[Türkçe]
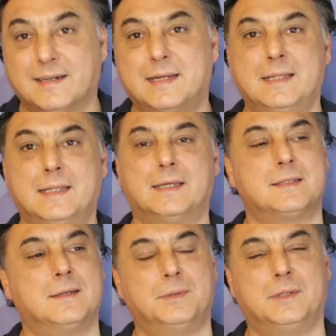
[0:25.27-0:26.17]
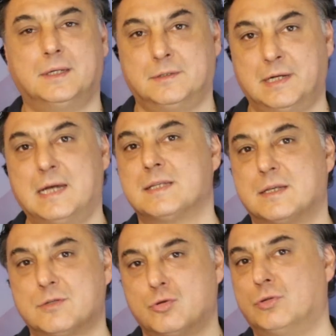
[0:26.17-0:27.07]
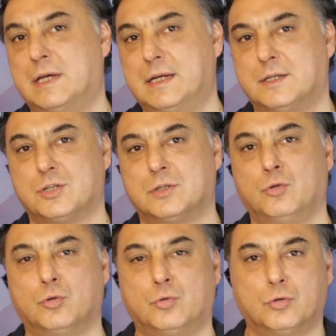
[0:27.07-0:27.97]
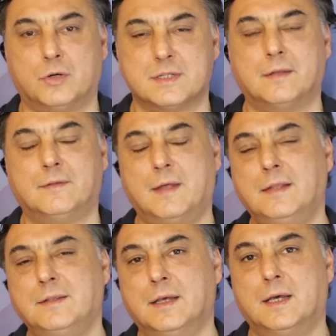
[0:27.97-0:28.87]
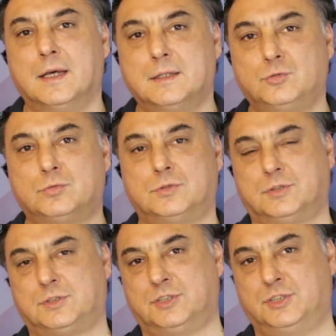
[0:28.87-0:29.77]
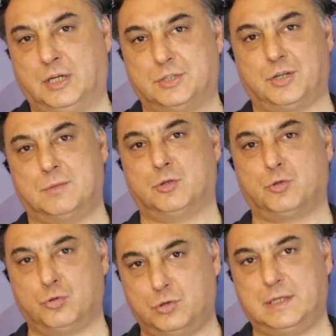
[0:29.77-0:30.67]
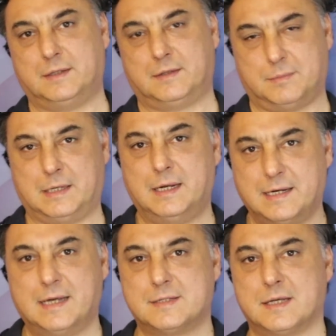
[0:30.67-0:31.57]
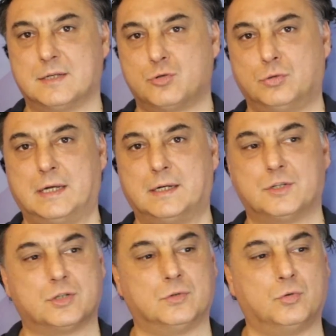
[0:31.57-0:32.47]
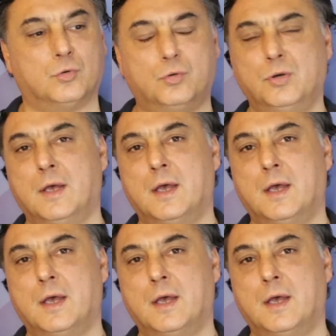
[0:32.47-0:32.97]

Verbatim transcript: endekste bir realizasyonlar yaşanıyordu zaten. E, çarşamba gününden itibaren realizasyonlar yaşanıyordu.